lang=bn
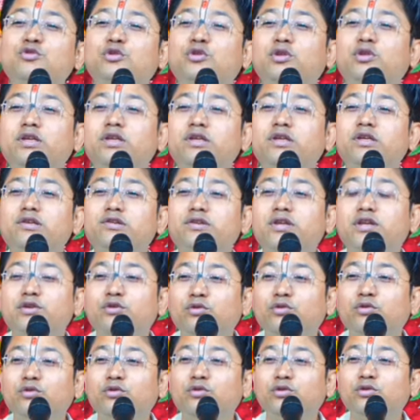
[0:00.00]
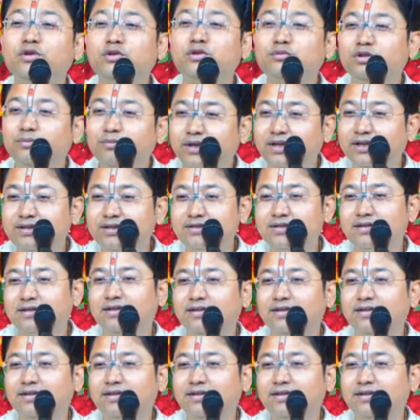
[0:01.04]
নদী সেই নদীর মধ্যে ফেলেছে